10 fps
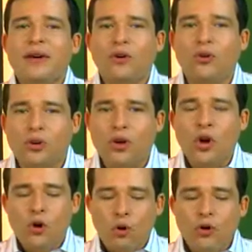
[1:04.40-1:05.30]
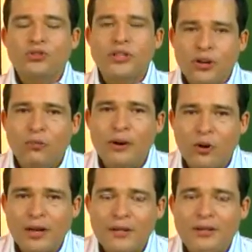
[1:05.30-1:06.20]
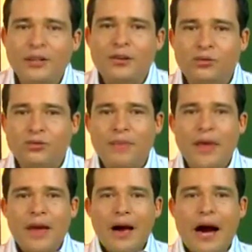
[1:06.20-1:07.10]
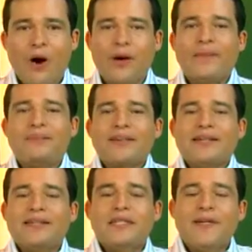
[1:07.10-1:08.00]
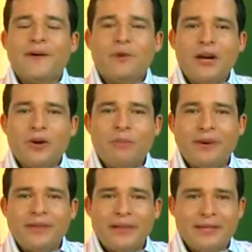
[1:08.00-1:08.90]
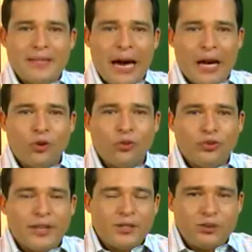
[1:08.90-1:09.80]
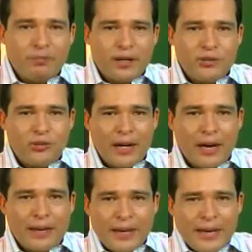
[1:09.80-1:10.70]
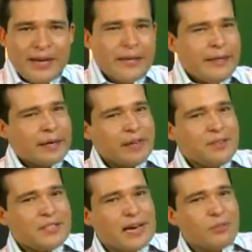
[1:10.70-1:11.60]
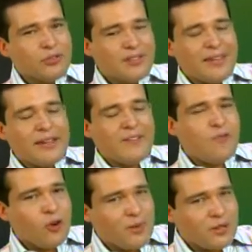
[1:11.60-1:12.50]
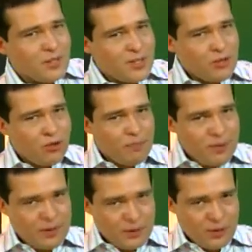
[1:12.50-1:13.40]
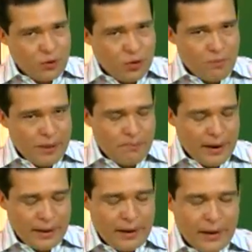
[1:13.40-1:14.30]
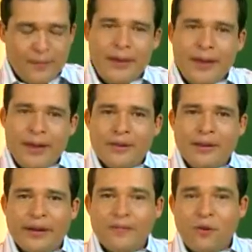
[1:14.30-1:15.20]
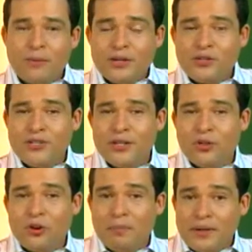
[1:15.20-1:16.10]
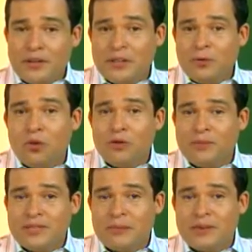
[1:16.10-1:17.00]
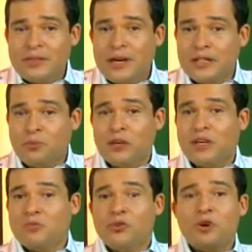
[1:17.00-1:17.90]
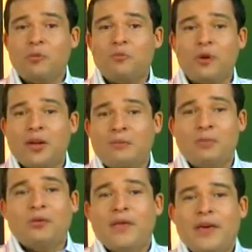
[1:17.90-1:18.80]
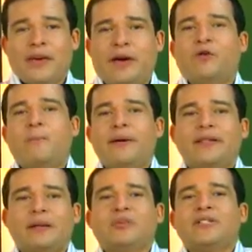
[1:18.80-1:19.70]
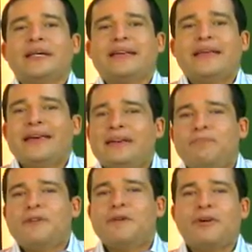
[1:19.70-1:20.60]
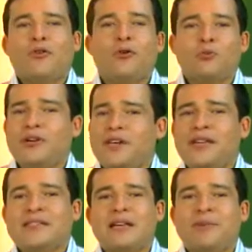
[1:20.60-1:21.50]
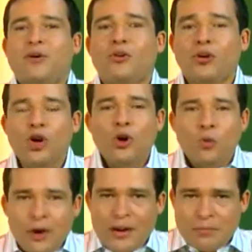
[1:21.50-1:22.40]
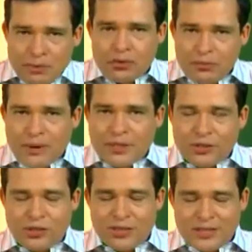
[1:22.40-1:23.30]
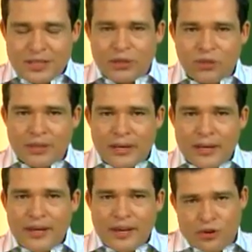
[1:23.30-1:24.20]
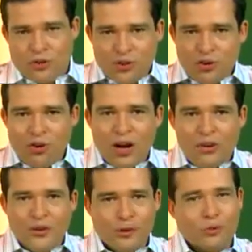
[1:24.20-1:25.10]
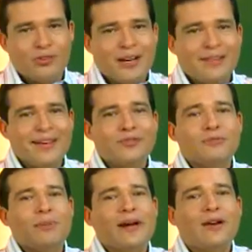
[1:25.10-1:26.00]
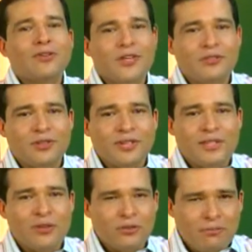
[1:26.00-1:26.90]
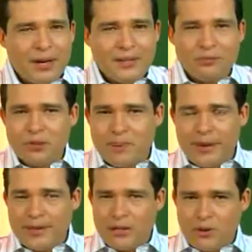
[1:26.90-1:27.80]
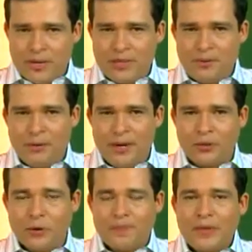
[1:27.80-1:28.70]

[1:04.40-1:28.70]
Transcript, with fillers: mejor o los tengo mejor atendidos. Ahora, si llevamos la competencia al contexto personal y revisamos de qué forma estoy siendo competitivo con mi pareja, de qué forma estoy siendo competitivo con mis amistades, porque es muy común, por ejemplo, que compitamos en quién vive mejor o en quién está mejor, o en las mismas conversaciones se nota que yo digo algo y el otro trata de superar lo que estoy diciendo en base a su experiencia, a lo que esté viviendo.